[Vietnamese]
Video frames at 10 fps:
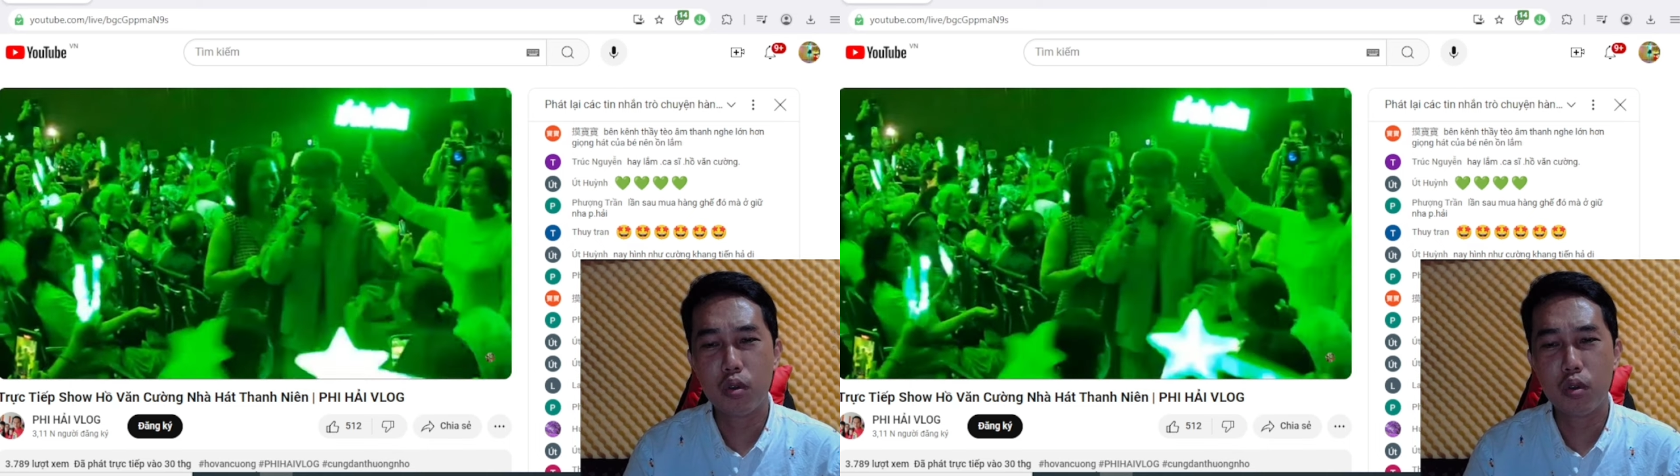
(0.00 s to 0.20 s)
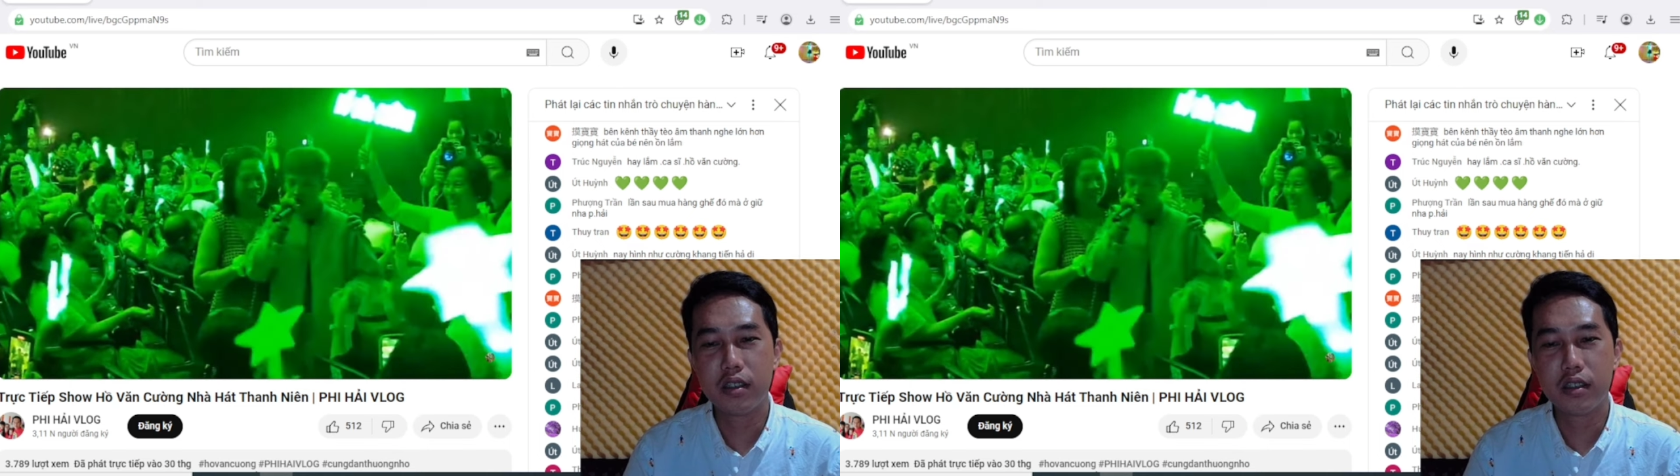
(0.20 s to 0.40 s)

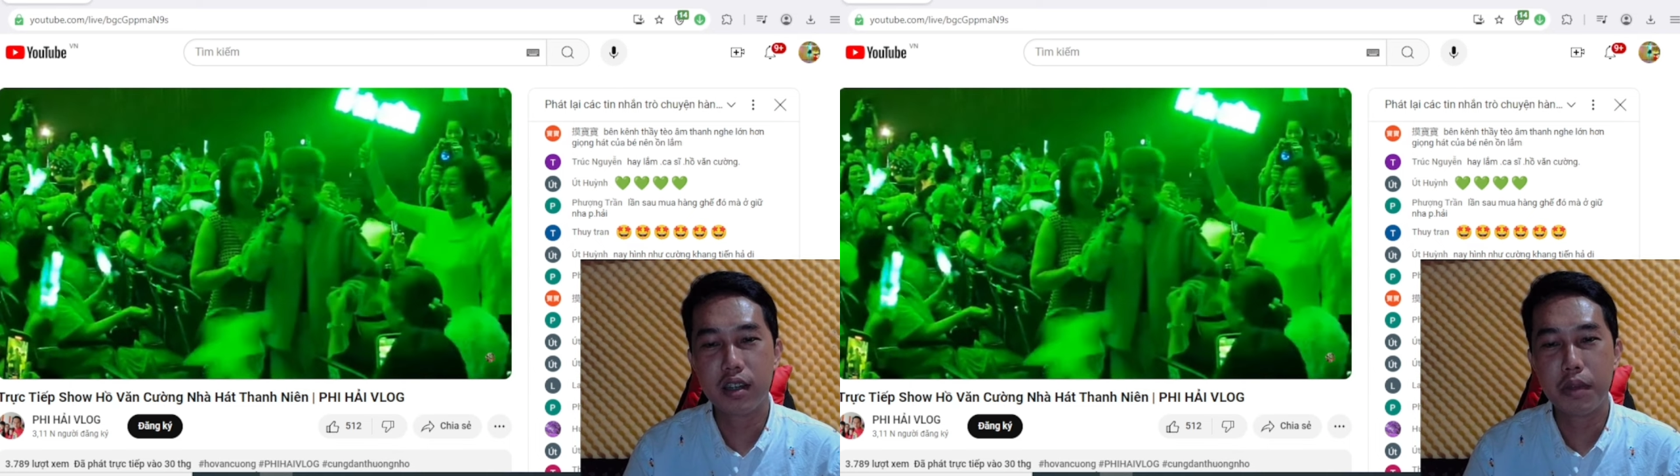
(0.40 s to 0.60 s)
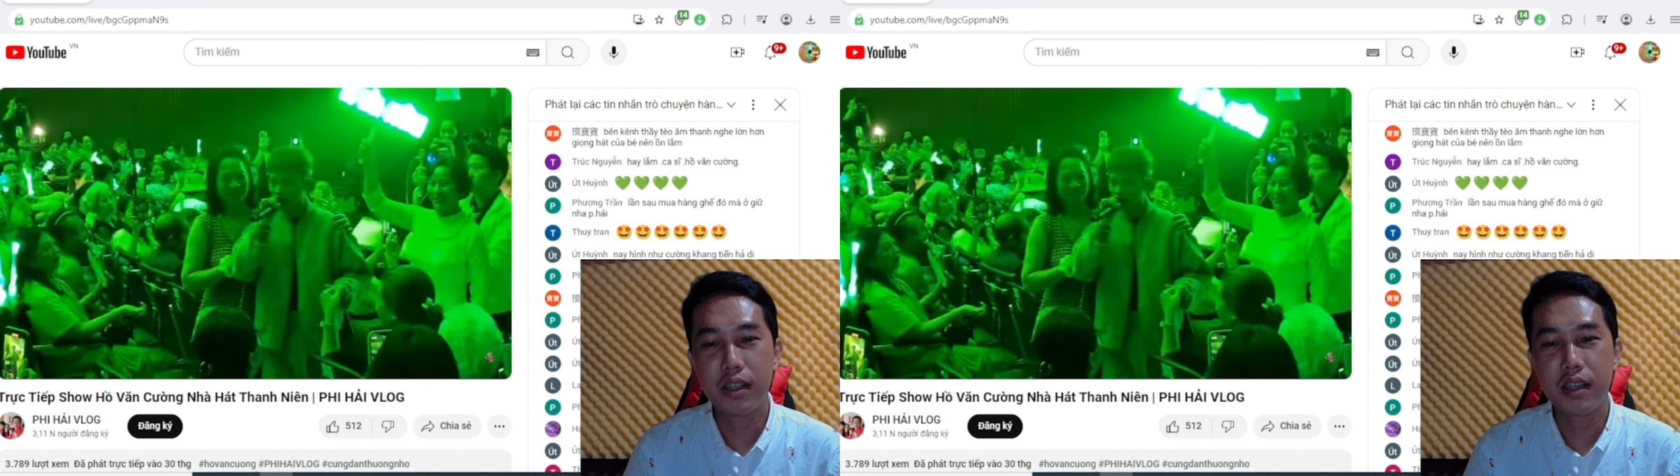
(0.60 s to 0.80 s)
của Cường
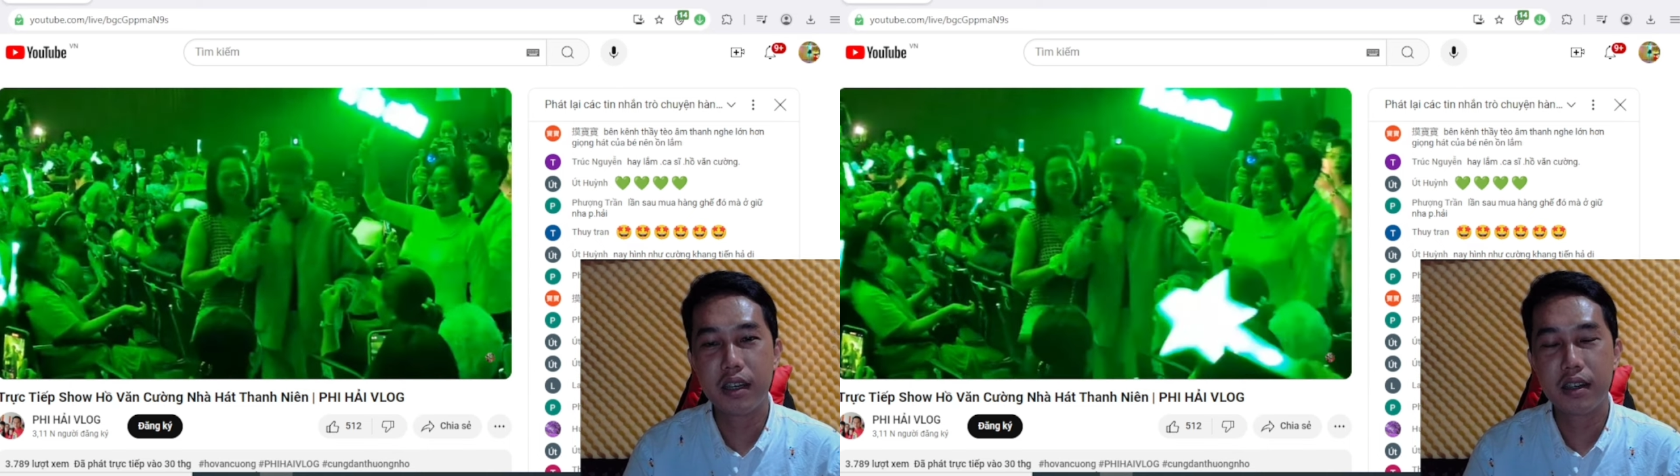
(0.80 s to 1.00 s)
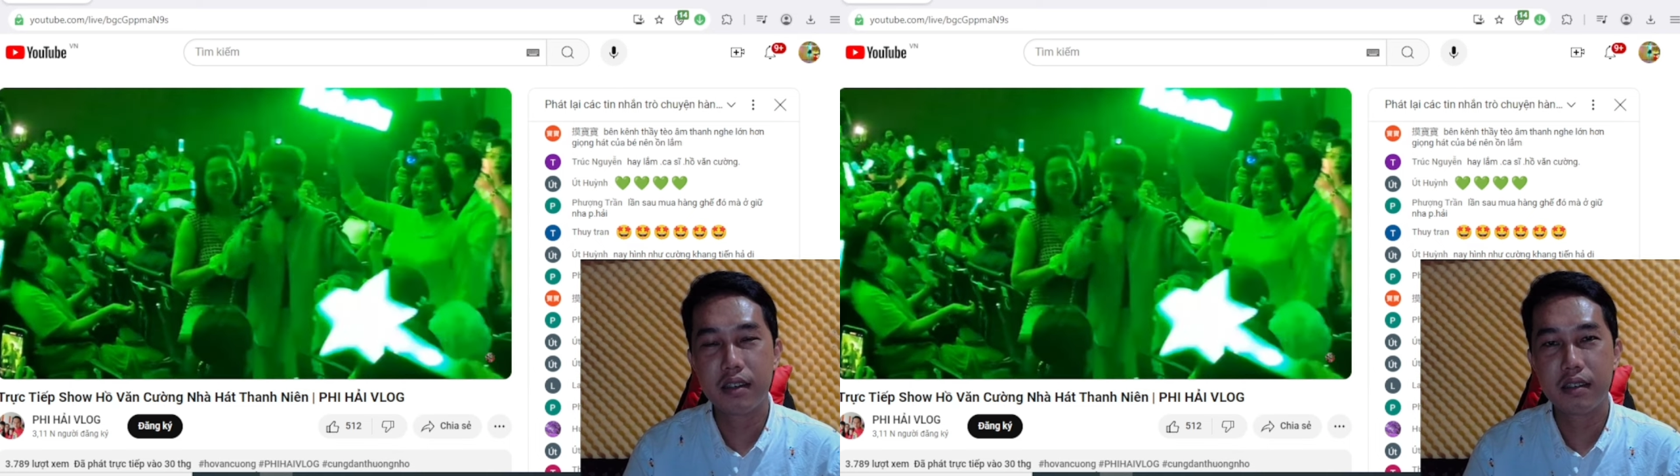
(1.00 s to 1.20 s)
nó bị
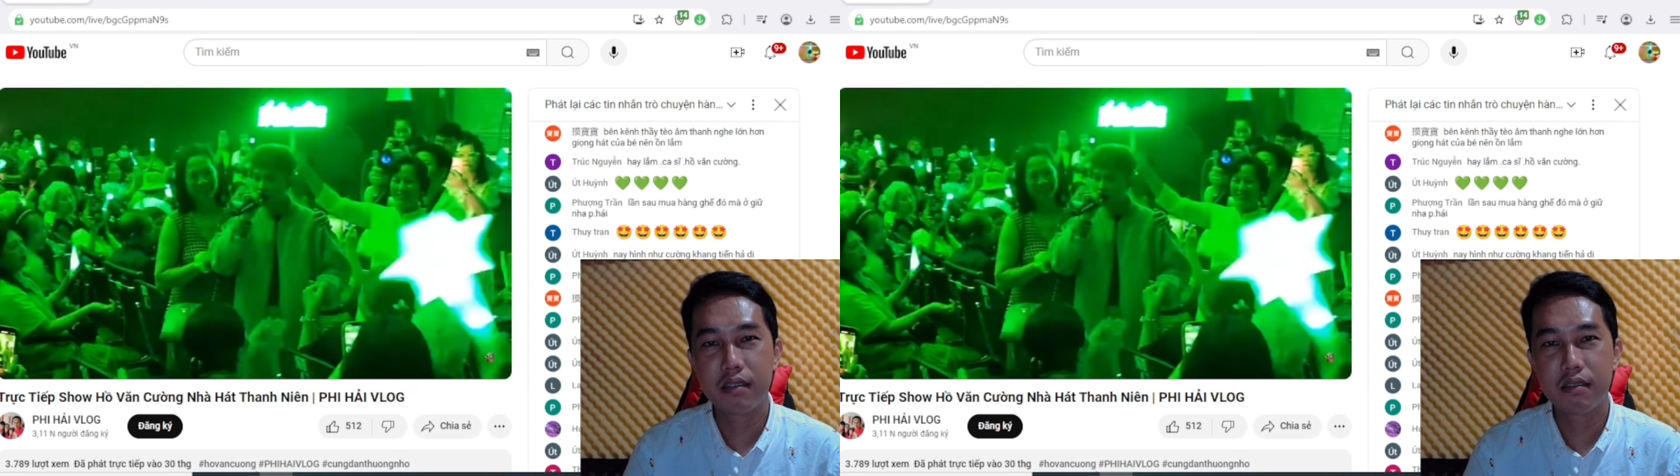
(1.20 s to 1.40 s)
à,